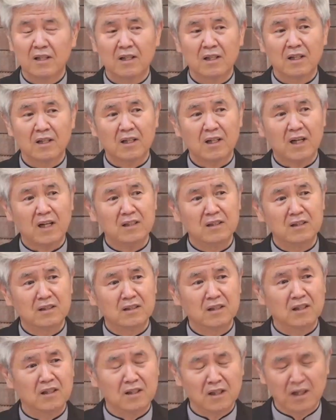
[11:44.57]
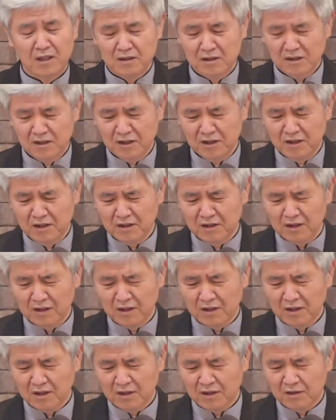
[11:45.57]
간단한
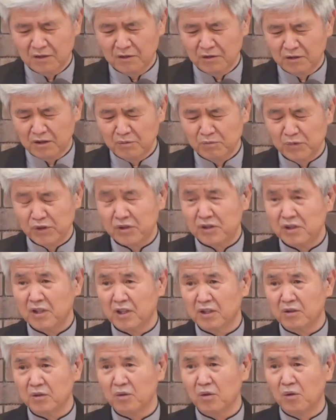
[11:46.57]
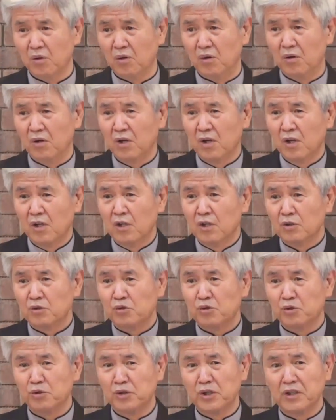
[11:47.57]
일인데 그렇게 묻지 않고
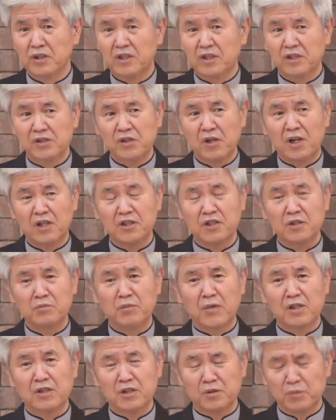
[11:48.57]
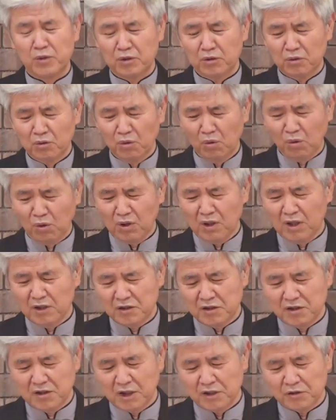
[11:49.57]
주님께서 하신 말씀을
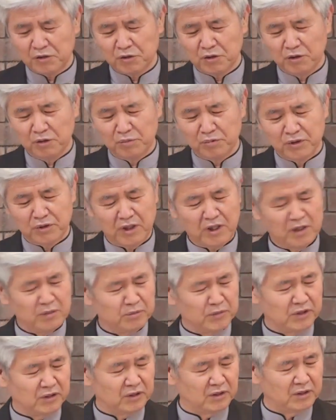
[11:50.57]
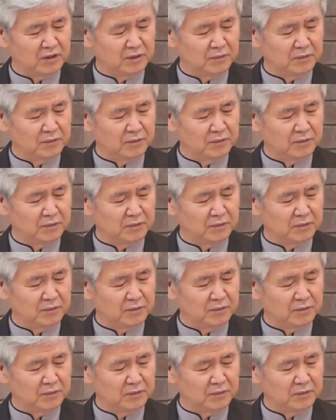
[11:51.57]
똑같이 다시 되풀이합니다.